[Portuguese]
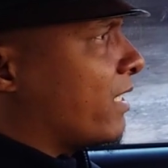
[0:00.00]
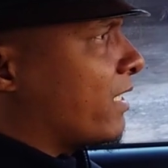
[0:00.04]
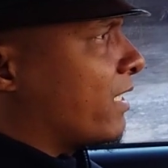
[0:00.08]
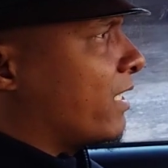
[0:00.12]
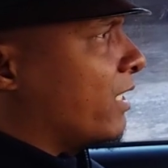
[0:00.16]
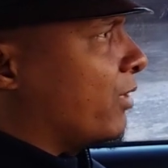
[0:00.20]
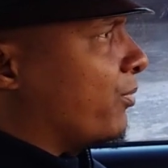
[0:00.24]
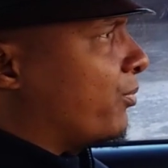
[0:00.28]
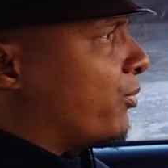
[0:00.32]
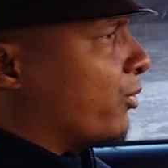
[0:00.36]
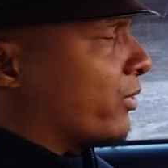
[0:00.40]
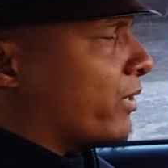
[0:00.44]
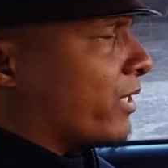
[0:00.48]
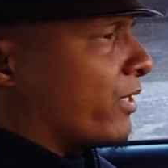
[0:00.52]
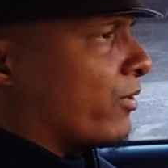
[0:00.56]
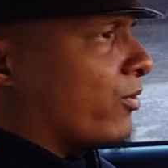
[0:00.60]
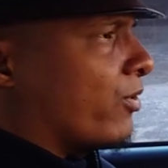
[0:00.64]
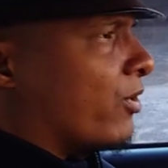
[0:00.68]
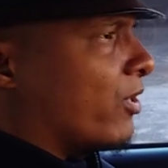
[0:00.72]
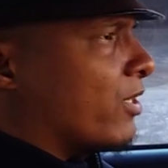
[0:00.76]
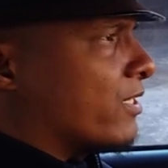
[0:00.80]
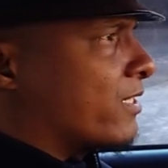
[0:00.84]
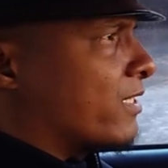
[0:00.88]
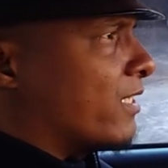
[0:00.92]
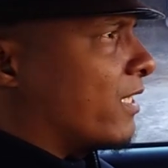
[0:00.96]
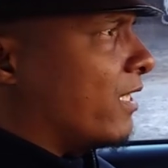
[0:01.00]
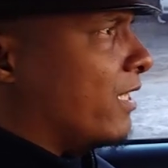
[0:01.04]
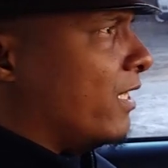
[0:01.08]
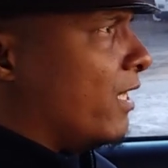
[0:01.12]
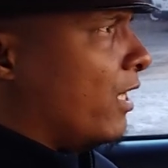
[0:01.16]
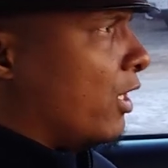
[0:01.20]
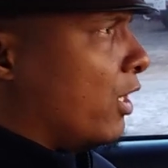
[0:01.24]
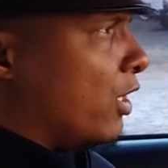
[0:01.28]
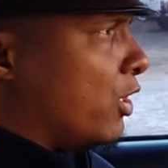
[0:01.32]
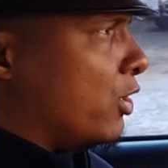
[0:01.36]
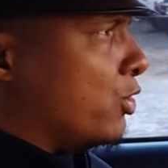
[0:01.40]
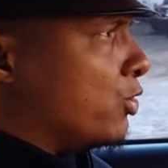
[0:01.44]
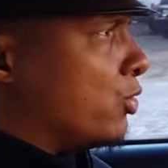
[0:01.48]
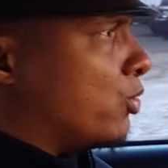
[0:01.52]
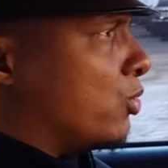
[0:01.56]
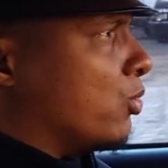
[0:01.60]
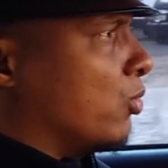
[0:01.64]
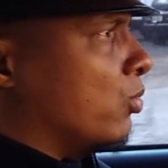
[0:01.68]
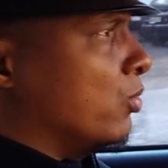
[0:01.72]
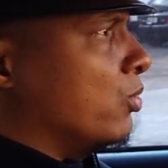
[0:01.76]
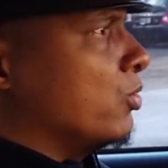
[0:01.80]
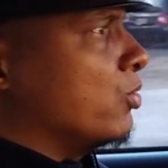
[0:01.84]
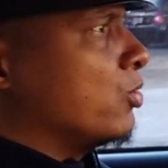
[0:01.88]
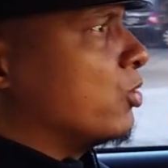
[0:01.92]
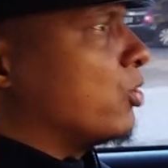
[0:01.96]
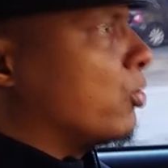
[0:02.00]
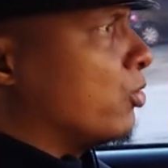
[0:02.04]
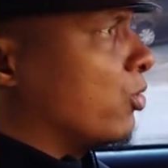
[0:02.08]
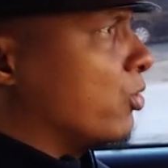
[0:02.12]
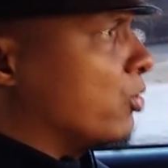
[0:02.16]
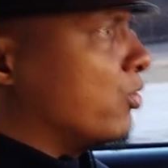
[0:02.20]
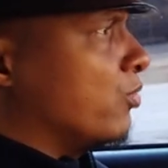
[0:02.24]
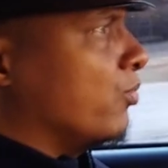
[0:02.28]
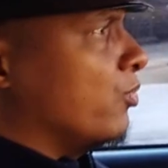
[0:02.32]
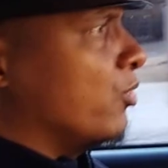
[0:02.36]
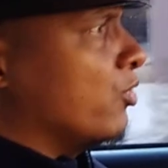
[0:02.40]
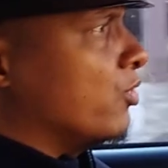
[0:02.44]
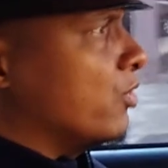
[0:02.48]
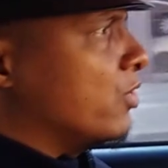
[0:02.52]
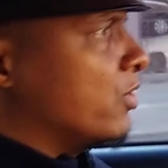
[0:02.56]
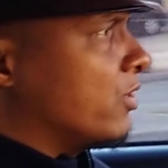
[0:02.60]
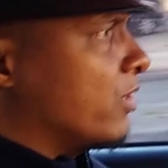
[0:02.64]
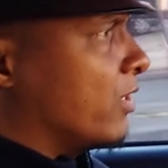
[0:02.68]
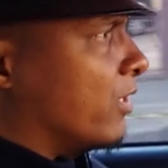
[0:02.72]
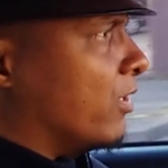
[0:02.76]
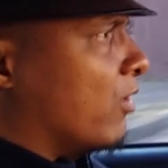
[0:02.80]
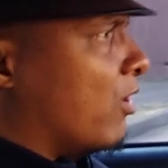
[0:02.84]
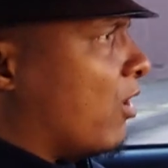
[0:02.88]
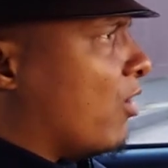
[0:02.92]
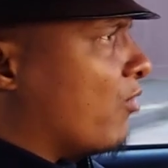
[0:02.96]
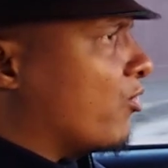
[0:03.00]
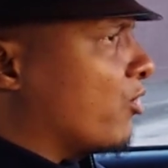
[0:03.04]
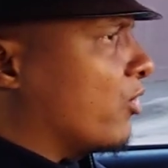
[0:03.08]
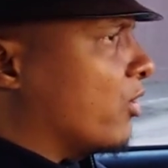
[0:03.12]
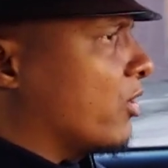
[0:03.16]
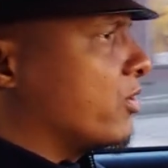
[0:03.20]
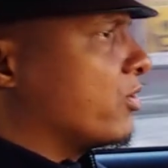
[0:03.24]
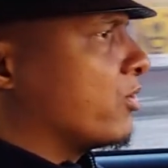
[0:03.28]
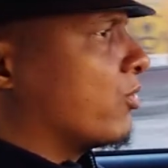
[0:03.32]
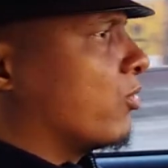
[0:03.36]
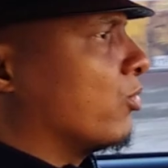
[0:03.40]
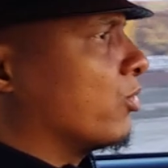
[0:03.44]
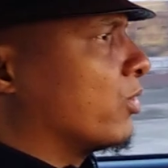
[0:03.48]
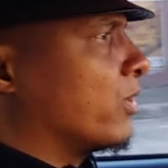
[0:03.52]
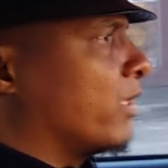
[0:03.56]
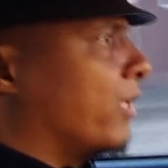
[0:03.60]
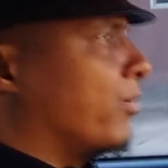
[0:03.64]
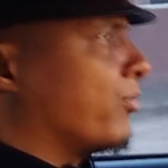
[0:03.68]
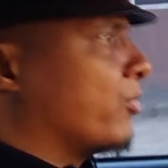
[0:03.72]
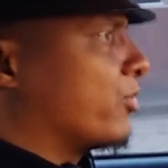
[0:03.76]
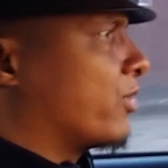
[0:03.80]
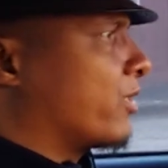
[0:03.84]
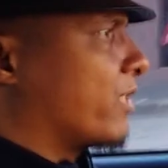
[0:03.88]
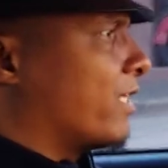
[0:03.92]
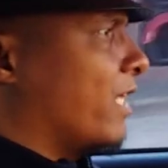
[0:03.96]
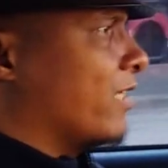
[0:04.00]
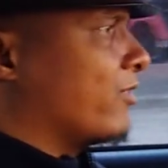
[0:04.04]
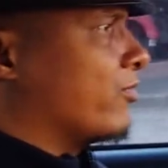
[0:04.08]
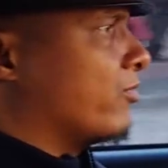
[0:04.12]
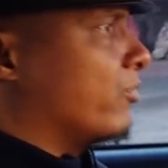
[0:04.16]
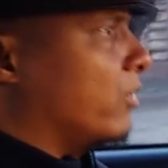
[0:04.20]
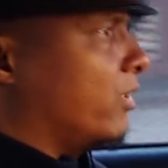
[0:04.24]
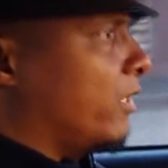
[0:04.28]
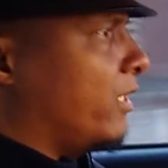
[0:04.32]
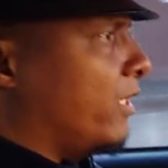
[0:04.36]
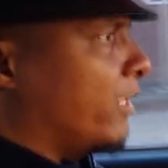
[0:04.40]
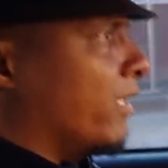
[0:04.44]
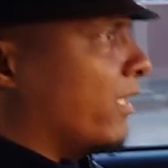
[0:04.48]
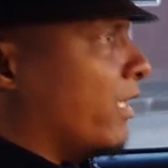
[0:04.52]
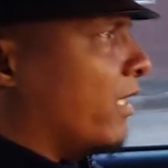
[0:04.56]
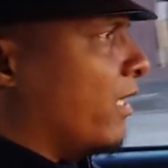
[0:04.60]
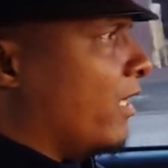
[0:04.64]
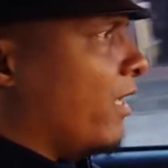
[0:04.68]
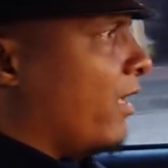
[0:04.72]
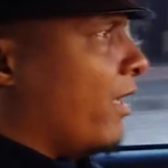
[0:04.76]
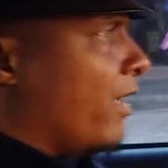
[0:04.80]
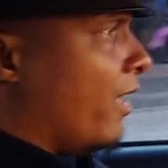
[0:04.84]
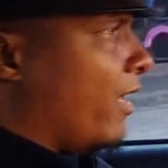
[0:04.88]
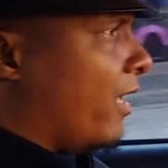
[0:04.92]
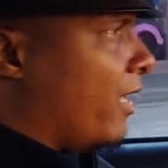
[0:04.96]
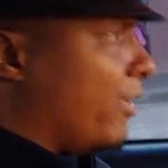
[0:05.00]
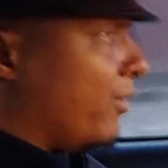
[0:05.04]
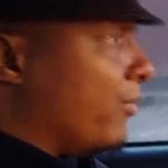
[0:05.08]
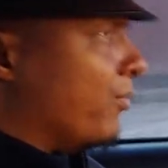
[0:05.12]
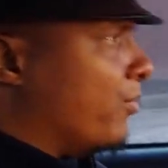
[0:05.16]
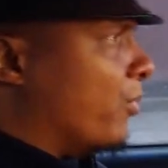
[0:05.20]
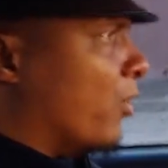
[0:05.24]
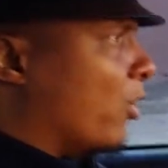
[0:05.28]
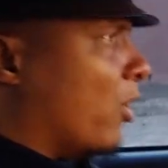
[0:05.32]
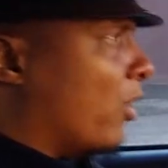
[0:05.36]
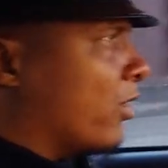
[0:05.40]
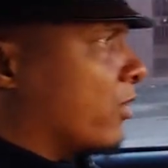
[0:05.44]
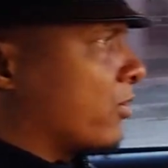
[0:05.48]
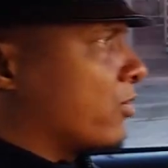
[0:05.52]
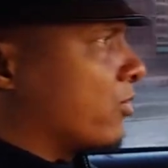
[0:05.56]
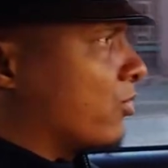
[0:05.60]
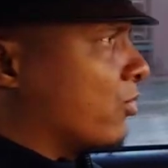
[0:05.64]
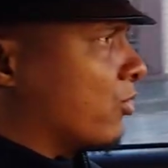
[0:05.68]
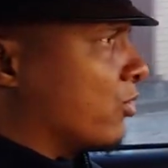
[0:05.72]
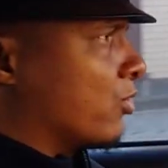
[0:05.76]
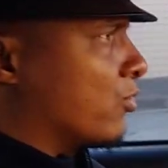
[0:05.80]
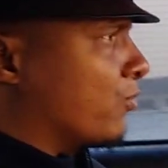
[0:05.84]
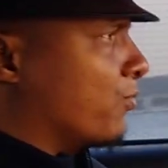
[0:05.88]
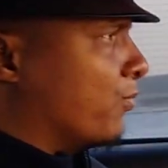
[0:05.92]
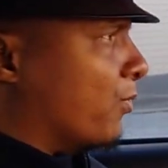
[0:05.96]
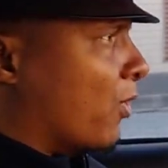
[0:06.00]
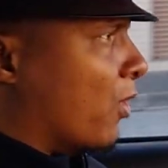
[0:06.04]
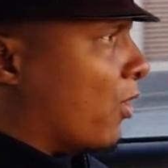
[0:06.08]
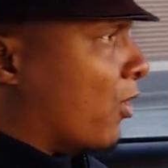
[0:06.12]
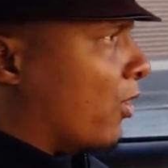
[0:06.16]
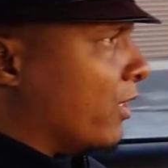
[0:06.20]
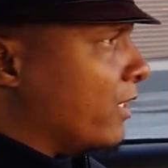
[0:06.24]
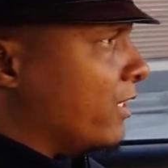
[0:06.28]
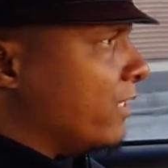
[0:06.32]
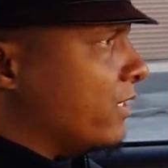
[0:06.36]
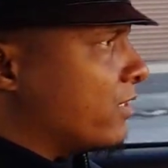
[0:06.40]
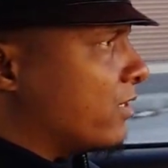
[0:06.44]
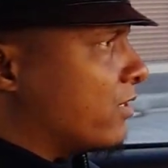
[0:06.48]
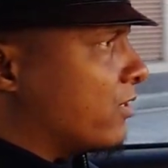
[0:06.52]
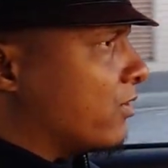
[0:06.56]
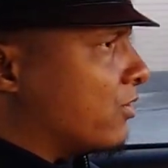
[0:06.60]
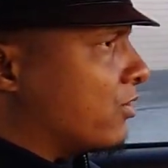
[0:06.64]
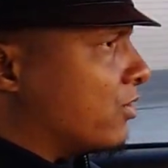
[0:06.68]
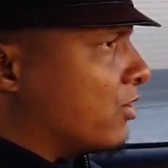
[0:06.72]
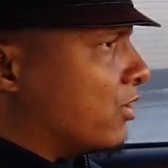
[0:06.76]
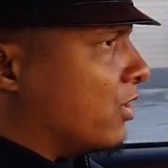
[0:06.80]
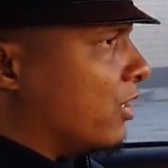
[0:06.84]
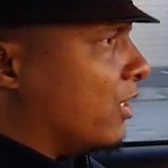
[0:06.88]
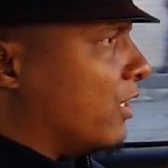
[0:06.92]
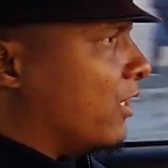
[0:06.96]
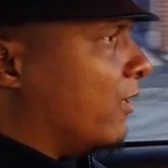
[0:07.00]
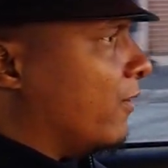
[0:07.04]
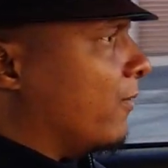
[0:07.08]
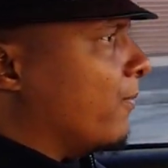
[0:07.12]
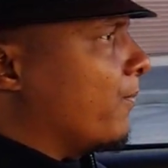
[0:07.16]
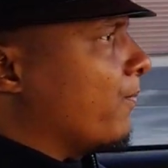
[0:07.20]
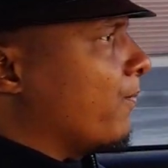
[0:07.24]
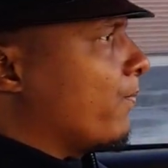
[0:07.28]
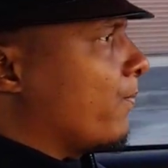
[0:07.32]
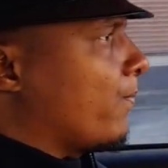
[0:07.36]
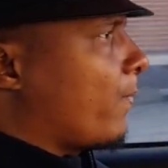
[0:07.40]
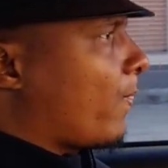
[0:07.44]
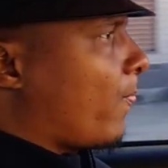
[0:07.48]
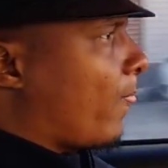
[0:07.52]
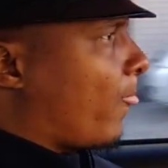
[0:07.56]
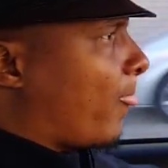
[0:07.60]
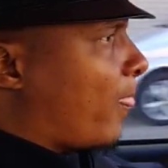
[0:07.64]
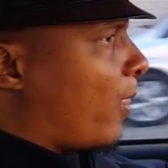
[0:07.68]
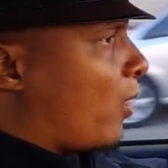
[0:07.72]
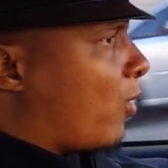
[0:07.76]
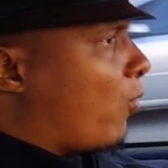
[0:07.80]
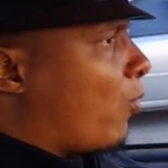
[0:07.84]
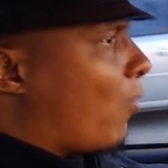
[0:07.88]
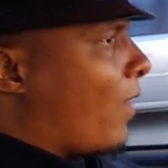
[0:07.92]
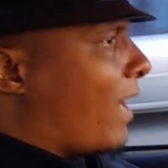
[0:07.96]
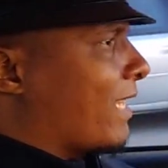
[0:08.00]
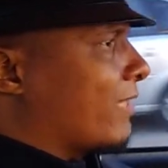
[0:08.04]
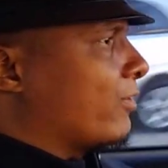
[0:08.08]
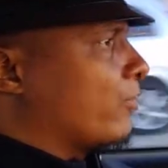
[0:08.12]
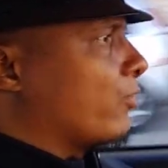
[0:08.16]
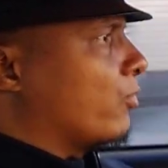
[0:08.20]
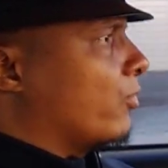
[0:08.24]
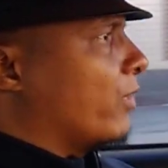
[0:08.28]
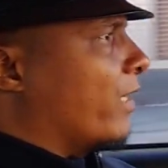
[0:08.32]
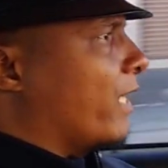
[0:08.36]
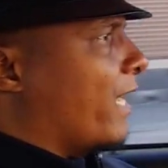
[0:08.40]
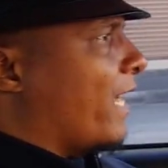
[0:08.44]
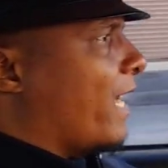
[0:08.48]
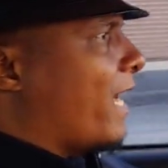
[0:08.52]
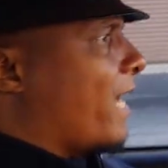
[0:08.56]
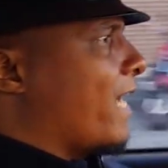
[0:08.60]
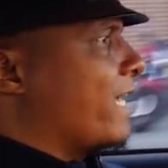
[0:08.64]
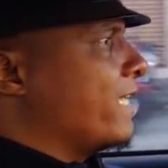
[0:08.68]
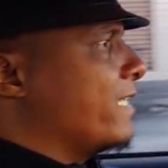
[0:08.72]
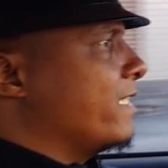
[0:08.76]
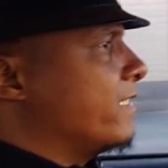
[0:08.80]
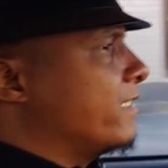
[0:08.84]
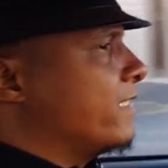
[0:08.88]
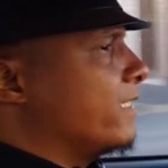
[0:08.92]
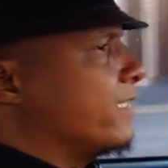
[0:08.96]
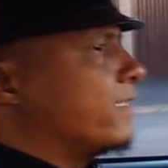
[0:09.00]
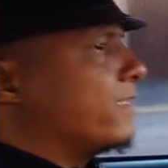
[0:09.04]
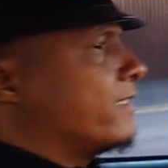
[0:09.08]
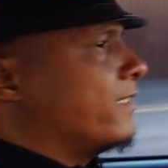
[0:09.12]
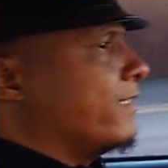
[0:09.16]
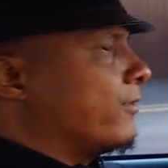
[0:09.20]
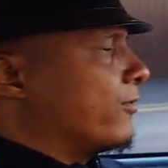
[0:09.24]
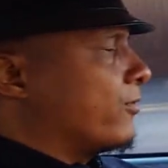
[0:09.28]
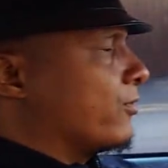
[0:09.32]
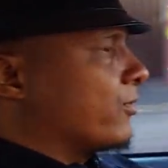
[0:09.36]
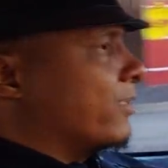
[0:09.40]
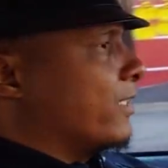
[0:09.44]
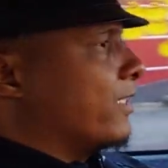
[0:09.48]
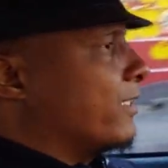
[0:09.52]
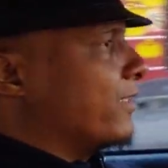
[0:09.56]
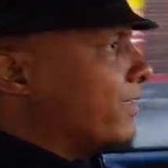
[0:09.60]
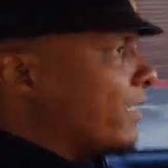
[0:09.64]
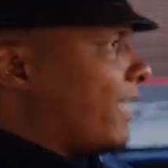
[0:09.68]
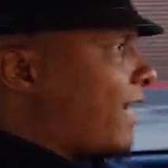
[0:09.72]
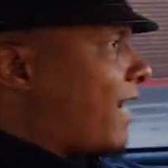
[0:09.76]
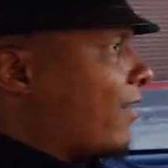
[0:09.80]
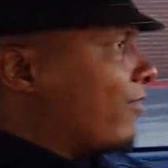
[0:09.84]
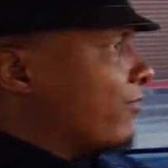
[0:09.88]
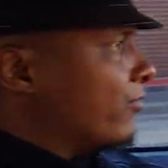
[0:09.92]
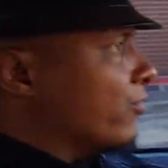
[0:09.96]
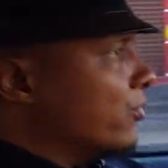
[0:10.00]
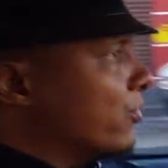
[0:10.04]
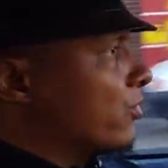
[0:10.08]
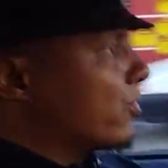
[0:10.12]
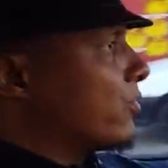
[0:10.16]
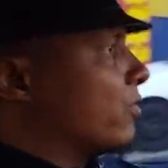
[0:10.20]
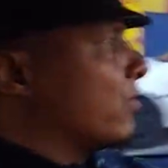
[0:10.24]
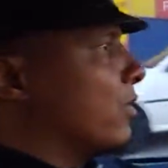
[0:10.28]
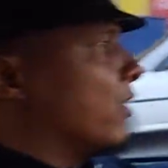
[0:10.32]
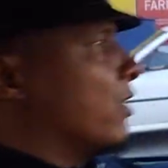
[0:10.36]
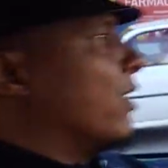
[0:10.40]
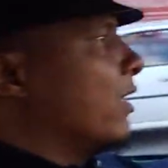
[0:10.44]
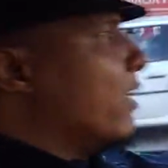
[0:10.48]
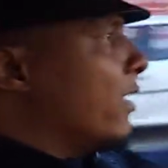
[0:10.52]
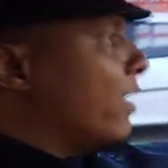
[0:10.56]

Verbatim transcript: Aqui no Ponta Grossa, em junho de 2019, nós encontramos gasolina em postos bons de R$ 4,05.